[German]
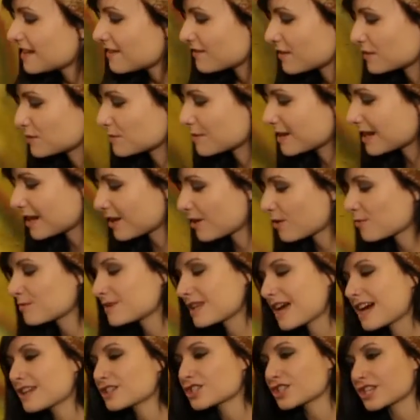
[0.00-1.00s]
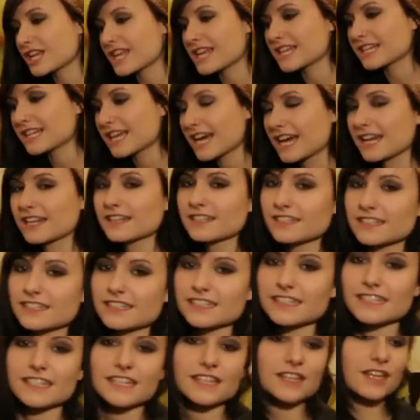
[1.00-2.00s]
was man da noch mit anstellen kann.
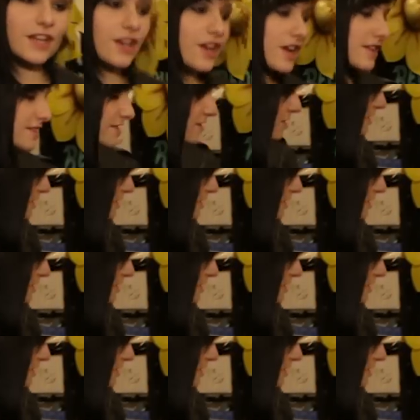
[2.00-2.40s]
Ihr könnt es